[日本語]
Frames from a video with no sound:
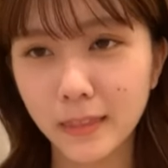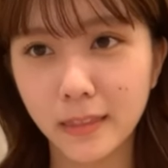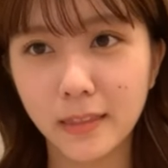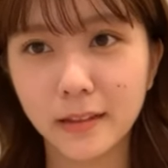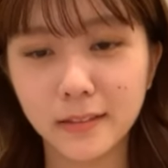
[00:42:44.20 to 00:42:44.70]

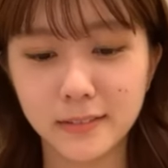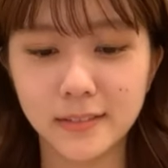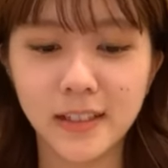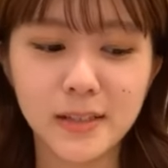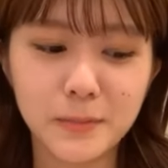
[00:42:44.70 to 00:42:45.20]
なんか
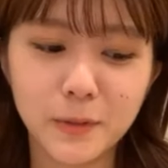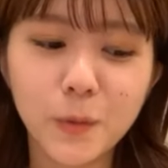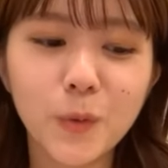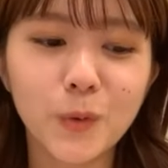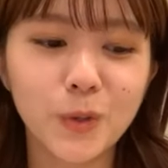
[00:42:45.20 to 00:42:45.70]
テレビ
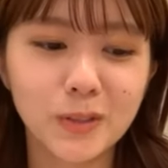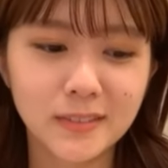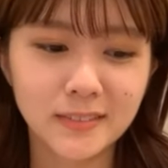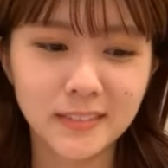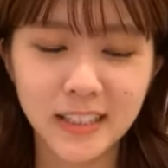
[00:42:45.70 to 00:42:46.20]
を
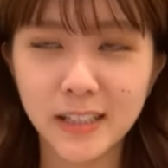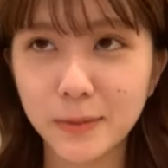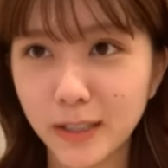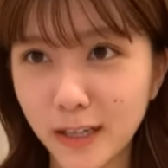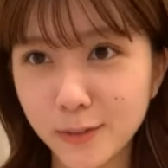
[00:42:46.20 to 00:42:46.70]

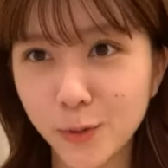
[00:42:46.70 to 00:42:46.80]
テレビがある